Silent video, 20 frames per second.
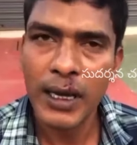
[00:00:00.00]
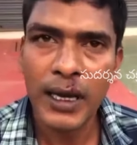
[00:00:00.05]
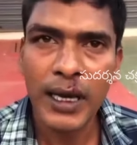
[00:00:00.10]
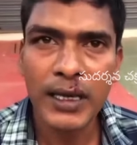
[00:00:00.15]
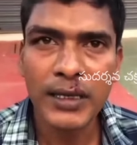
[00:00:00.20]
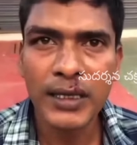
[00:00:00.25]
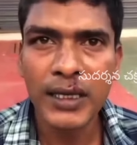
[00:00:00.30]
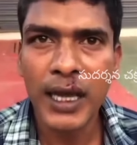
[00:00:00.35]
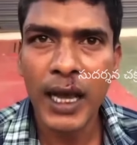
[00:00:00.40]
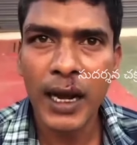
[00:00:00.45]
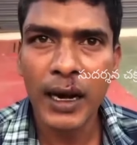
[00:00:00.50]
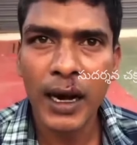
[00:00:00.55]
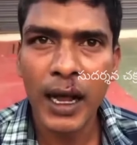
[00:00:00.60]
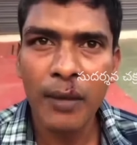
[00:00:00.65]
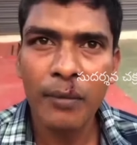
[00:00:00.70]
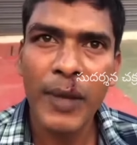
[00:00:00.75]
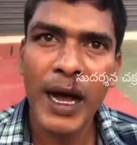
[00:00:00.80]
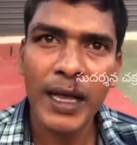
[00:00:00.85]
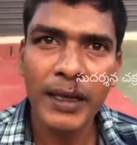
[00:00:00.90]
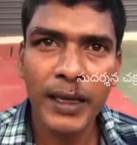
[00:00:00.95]
ఎస్సీ అన్న
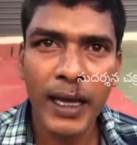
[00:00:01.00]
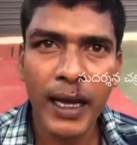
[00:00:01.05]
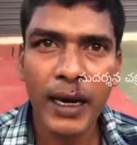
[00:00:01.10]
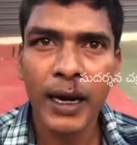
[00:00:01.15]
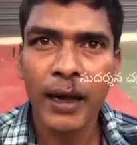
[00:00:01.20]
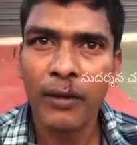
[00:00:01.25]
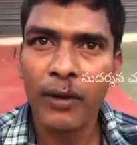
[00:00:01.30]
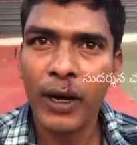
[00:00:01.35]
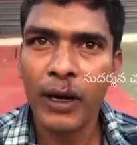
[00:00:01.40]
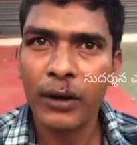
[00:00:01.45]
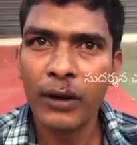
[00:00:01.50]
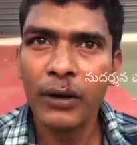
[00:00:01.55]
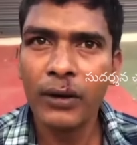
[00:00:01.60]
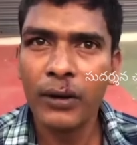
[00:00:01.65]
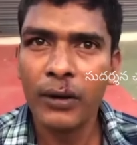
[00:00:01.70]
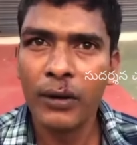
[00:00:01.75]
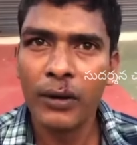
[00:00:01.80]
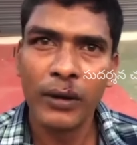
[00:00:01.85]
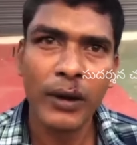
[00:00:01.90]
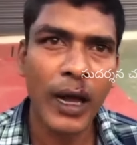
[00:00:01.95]
మాదిగా అన్న వాళ్ళు
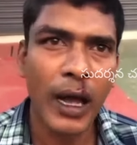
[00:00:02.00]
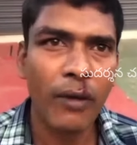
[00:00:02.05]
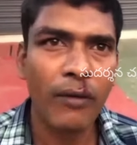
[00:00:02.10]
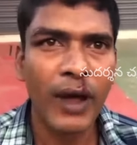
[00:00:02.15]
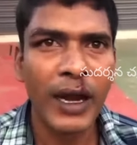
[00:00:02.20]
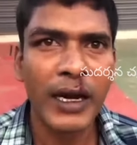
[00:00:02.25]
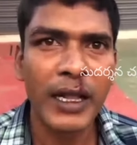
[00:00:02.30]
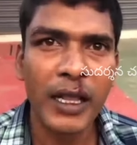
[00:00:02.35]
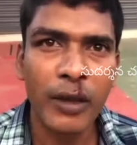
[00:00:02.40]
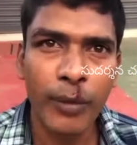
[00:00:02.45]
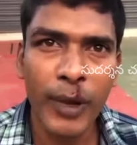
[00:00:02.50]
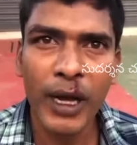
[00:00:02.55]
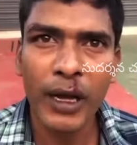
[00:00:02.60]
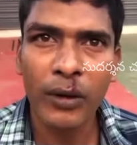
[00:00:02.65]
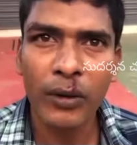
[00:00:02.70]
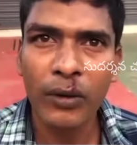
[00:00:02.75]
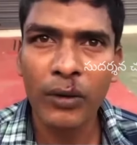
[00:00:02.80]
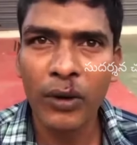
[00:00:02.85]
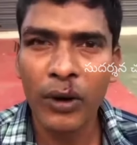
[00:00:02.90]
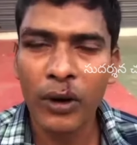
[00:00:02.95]
నా వాళ్ళ ఇంటి పక్కన
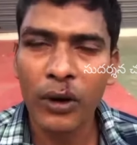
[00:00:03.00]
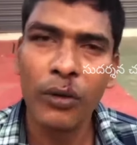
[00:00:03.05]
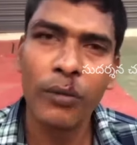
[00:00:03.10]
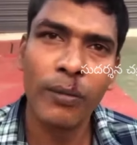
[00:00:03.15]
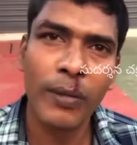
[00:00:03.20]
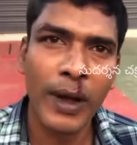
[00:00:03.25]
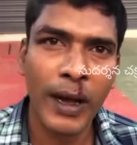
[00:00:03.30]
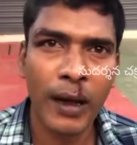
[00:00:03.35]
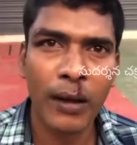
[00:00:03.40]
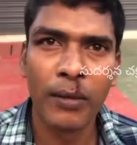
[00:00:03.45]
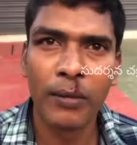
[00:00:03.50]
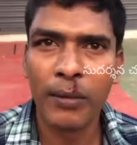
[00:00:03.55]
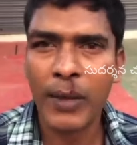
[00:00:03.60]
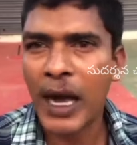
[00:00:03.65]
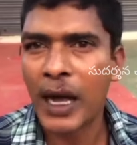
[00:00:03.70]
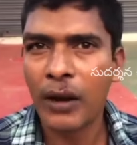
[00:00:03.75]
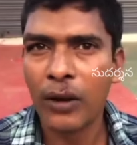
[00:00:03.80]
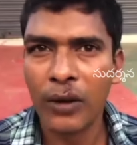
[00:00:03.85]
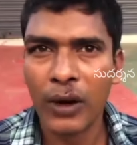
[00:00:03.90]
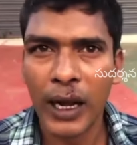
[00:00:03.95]
ఉన్న వాళ్ళు
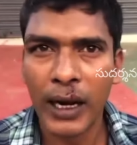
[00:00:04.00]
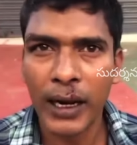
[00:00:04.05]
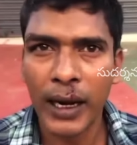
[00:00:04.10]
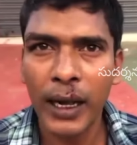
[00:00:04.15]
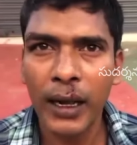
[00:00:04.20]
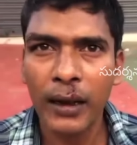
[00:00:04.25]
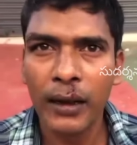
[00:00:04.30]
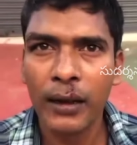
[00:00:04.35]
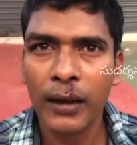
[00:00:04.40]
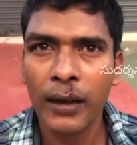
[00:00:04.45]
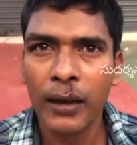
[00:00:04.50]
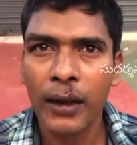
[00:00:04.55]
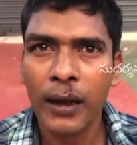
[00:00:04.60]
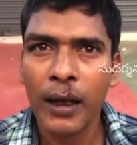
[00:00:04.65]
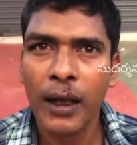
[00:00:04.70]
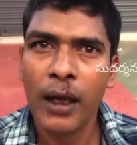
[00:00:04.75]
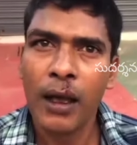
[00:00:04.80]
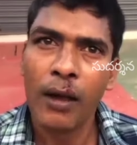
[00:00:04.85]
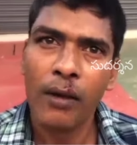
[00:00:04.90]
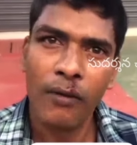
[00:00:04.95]
మాలోళ్ళు అన్న
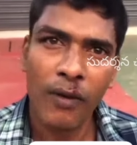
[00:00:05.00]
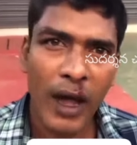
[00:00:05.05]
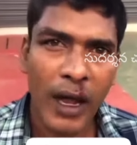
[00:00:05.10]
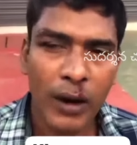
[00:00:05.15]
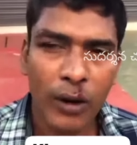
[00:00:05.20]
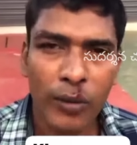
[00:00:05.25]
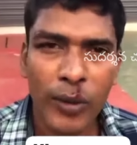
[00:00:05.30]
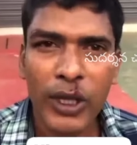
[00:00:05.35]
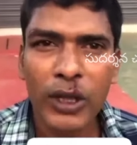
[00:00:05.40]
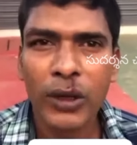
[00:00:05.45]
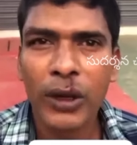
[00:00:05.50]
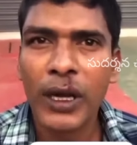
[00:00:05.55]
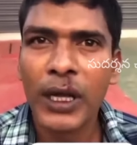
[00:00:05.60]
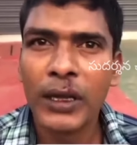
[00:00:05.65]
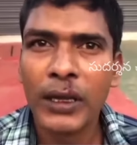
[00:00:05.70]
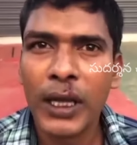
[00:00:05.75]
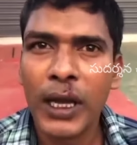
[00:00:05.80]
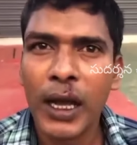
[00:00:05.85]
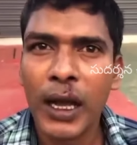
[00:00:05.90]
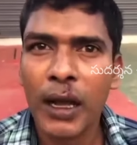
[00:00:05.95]
వాళ్ళు మొత్తం
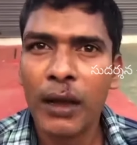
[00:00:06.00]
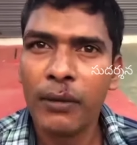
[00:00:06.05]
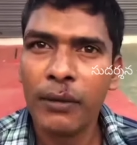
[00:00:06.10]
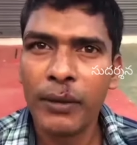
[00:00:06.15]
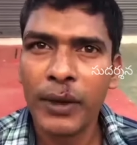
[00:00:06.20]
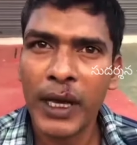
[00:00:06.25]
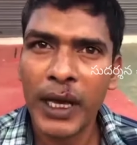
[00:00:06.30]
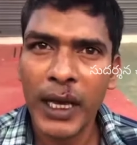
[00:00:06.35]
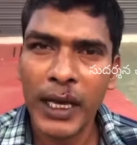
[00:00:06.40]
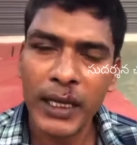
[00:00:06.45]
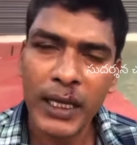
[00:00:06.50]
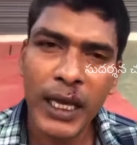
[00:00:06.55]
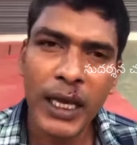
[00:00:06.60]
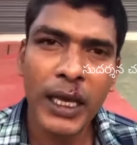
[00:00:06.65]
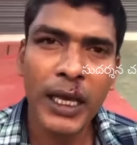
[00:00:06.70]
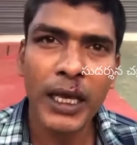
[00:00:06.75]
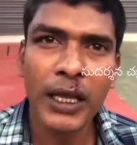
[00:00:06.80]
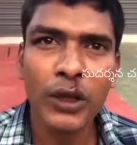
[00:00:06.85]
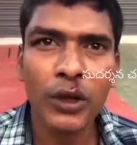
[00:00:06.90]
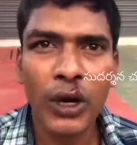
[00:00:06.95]
అంతా ఏది
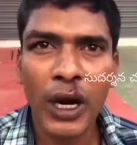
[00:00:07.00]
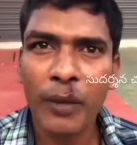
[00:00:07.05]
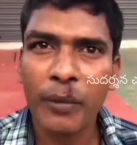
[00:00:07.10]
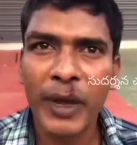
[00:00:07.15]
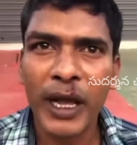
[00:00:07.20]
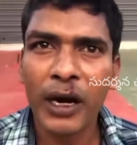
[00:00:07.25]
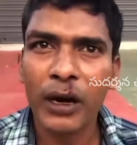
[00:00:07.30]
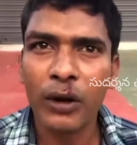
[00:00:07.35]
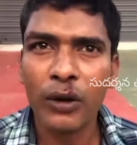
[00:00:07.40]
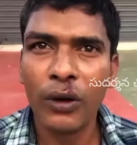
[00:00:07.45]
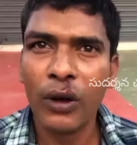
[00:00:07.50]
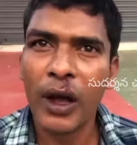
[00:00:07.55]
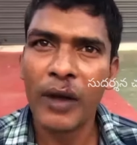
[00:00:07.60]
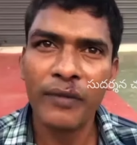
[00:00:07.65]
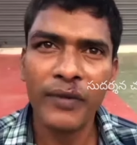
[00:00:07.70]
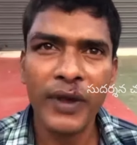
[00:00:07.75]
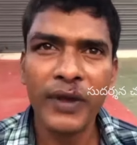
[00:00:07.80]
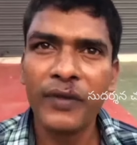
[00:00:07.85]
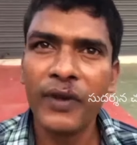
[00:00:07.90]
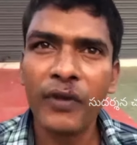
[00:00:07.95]
హిందువుల పేర్లు
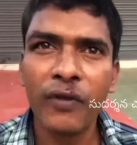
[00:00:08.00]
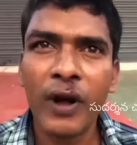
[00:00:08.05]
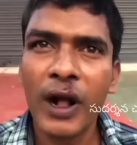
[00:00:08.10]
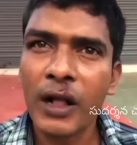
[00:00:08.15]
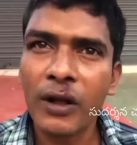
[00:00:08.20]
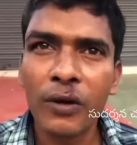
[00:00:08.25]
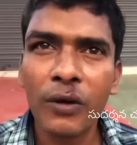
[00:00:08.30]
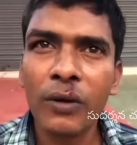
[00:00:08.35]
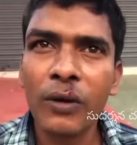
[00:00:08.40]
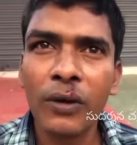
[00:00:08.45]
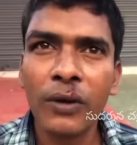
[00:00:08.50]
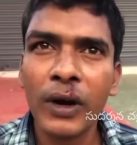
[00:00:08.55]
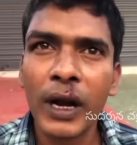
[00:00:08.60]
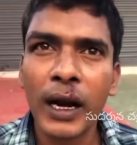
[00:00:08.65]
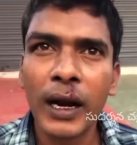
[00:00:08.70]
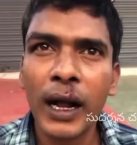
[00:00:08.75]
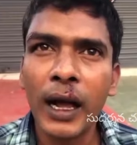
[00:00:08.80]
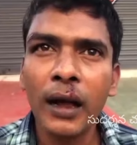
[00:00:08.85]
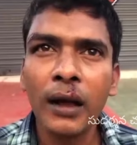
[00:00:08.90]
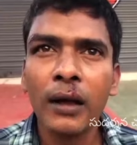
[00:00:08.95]
అవి ఇవి
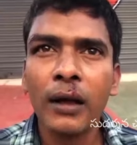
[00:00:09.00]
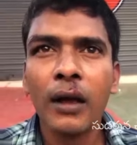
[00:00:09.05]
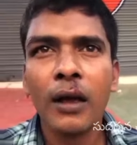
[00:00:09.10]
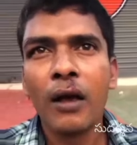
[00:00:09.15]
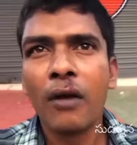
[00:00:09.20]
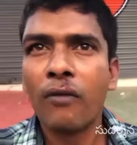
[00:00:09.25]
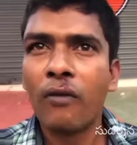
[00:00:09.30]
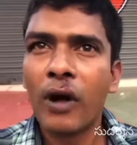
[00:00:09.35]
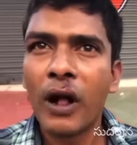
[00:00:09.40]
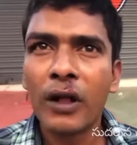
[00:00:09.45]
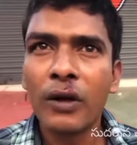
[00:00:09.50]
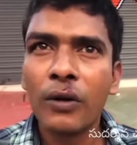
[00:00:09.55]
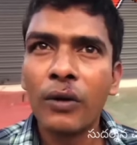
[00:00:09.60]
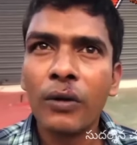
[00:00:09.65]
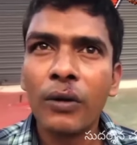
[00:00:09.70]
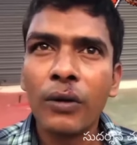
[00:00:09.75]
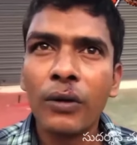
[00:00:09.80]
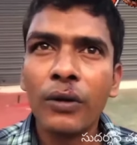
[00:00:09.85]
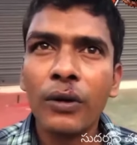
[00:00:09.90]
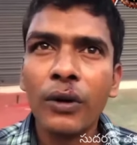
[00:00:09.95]
వాడుకుంటుండన్న
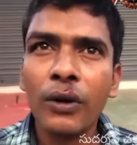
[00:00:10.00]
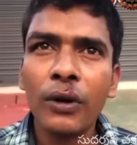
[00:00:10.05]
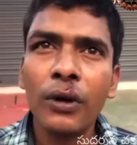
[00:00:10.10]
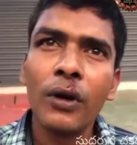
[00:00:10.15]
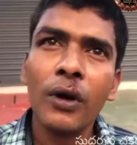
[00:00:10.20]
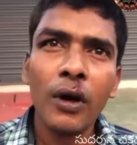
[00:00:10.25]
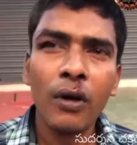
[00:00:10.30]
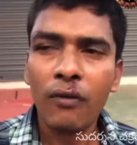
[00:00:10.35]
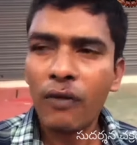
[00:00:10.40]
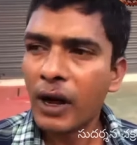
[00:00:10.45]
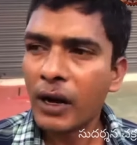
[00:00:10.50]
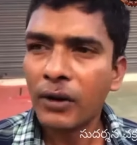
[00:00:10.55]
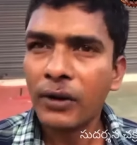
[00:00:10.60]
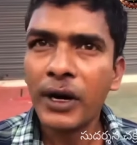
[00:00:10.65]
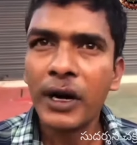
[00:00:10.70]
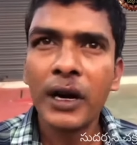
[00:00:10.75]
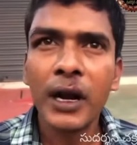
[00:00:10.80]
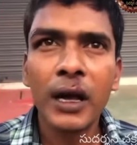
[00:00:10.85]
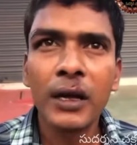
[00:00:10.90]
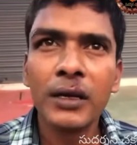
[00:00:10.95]
వాడుకుంటుండ్రు వాళ్ళు
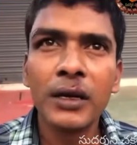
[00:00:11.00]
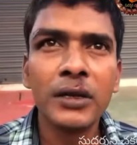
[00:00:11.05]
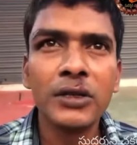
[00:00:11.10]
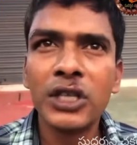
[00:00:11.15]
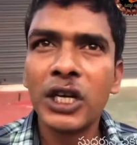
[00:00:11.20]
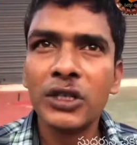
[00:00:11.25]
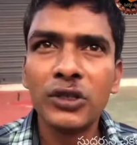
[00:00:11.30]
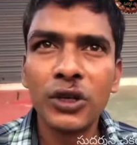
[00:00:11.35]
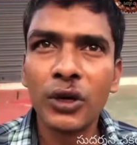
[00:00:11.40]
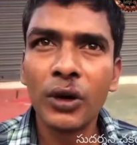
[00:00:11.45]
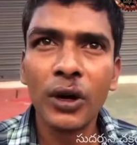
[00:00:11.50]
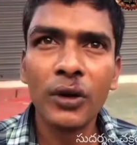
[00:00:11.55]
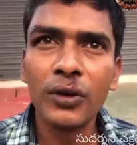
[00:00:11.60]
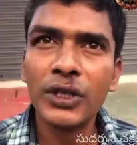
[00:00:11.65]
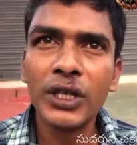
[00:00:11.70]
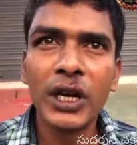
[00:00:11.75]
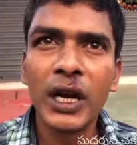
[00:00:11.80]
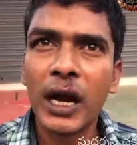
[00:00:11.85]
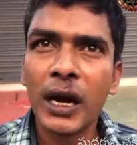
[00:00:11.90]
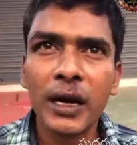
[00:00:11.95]
నిన్న చర్చ్ వాళ్ళు
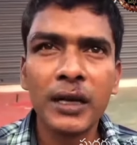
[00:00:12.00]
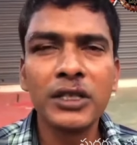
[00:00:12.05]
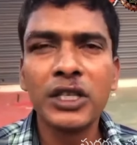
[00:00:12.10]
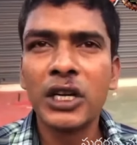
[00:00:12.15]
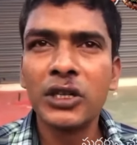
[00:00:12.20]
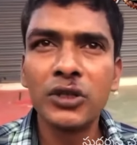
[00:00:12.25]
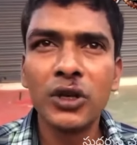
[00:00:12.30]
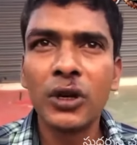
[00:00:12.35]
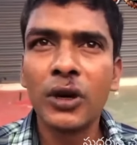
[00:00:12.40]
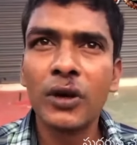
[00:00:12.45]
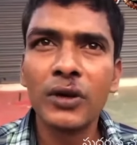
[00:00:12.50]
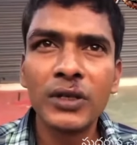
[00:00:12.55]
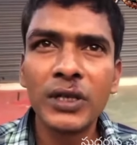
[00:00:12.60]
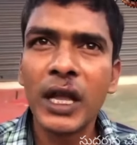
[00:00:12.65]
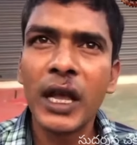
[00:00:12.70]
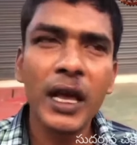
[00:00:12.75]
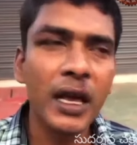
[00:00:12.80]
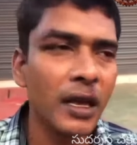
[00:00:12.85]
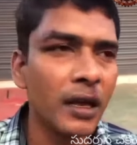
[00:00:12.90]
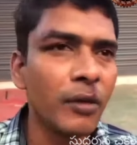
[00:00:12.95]
వచ్చిండన్న చర్చ్ వాళ్ళు వస్తే
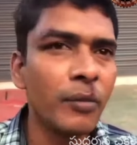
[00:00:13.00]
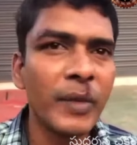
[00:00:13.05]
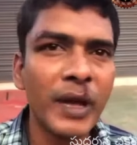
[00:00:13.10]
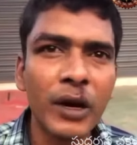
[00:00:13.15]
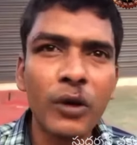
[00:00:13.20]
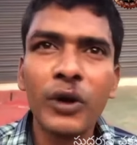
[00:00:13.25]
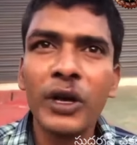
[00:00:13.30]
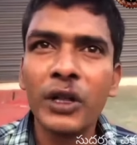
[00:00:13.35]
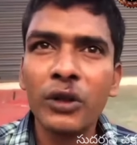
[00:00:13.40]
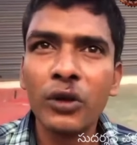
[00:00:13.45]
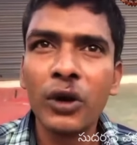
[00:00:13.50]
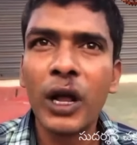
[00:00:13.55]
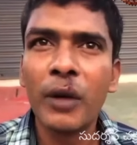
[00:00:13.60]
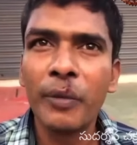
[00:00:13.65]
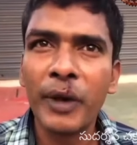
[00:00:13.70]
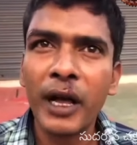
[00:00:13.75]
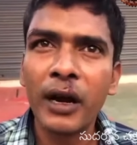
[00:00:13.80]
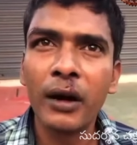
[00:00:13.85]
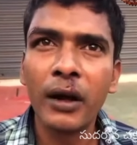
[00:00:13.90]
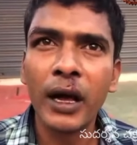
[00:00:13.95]
మీరు హిందువుల
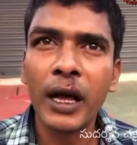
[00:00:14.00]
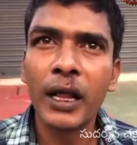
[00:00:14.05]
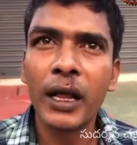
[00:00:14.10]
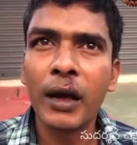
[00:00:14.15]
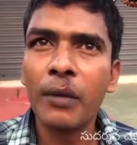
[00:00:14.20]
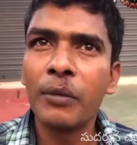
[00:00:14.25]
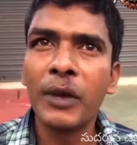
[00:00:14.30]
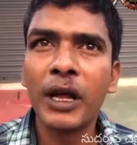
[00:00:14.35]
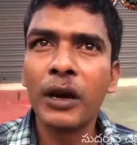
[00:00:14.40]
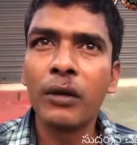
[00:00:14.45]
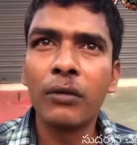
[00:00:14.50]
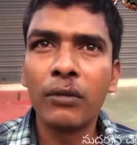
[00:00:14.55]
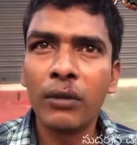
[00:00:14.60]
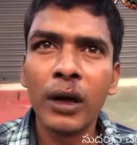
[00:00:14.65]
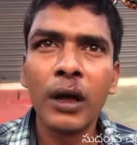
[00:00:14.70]
పేర్లు కదా మీరు